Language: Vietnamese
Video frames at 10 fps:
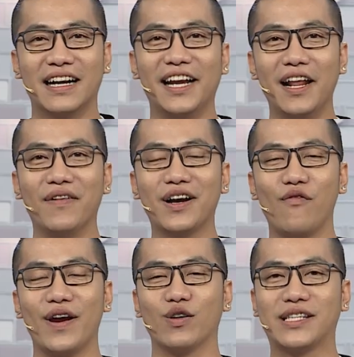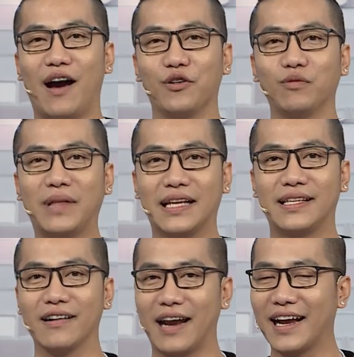Khi đến với khẩu vị ngôi sao, chúng ta
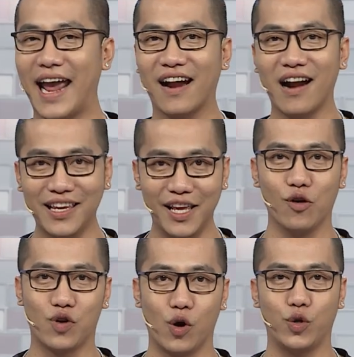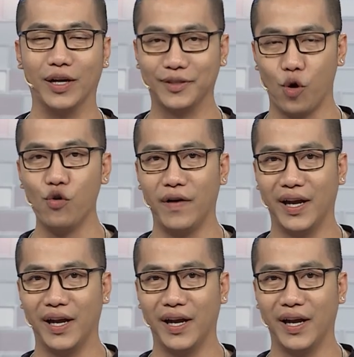sẽ được lắng nghe rất nhiều câu chuyện thú